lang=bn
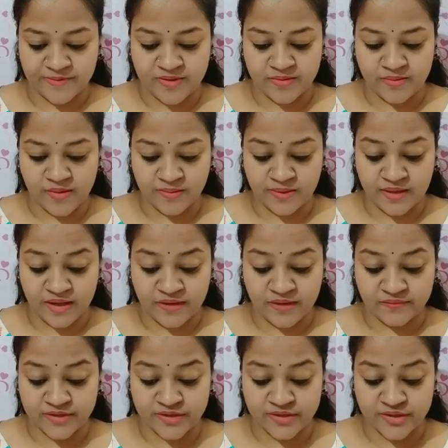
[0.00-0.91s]
কিভাবে
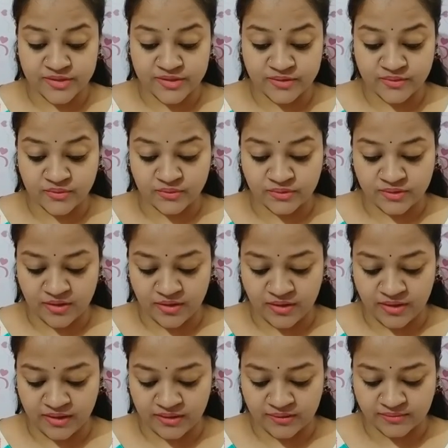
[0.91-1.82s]
লাইফটা শেয়ার করতে
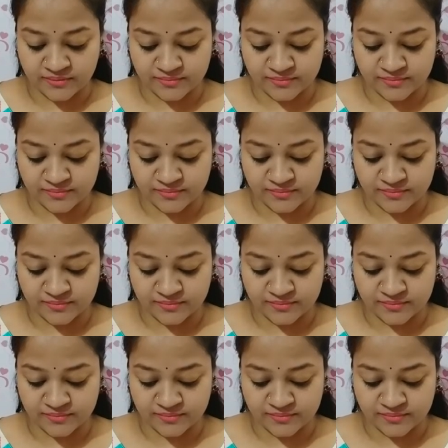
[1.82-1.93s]
হয়